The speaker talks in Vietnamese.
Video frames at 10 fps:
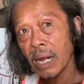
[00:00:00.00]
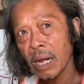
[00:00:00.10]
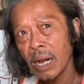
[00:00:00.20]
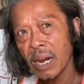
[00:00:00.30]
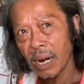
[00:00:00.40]
ý
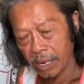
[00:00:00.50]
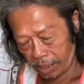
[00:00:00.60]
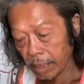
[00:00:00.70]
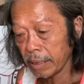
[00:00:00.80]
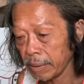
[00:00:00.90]
nghĩ mình
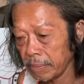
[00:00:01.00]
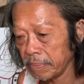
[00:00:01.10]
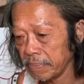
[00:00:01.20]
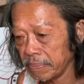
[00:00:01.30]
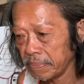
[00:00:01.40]
mình
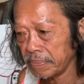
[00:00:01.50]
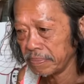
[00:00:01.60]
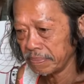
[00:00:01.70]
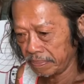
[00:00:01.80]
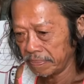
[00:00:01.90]
rảnh gỡ là
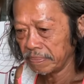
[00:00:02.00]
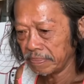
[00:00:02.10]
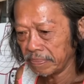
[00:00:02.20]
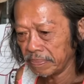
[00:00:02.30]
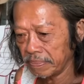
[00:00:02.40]
mình cứ đục
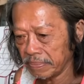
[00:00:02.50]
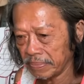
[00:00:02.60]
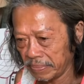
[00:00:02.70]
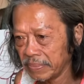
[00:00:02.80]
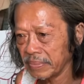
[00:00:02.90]
đẽo đục
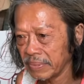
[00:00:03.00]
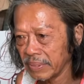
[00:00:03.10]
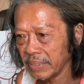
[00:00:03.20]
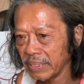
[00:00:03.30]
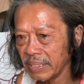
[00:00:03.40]
đẽo đục đẽo
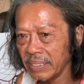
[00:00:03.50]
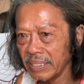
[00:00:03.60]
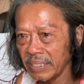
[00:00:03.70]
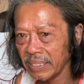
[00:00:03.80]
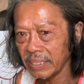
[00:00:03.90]
mà nó ra ừ.
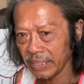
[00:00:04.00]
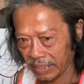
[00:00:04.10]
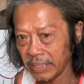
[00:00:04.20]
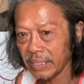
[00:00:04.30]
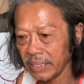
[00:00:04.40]
hình gì thì
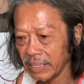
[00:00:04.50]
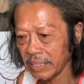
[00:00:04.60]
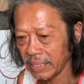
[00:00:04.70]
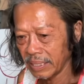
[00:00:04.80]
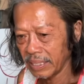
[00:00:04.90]
nó ra
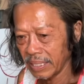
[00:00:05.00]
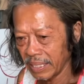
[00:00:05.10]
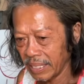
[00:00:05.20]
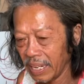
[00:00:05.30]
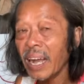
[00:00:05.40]
nó
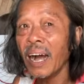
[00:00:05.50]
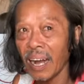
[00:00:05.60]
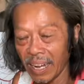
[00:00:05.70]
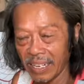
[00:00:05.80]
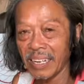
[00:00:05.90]
ra ai thì nó
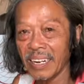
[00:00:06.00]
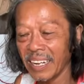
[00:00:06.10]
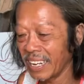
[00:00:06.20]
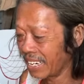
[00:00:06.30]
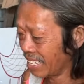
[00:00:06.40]
ừ. ra
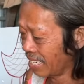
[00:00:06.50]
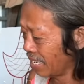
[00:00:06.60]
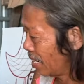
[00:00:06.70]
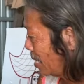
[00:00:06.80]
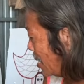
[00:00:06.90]

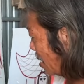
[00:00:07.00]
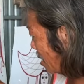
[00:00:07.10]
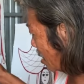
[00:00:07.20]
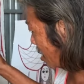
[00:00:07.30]
à,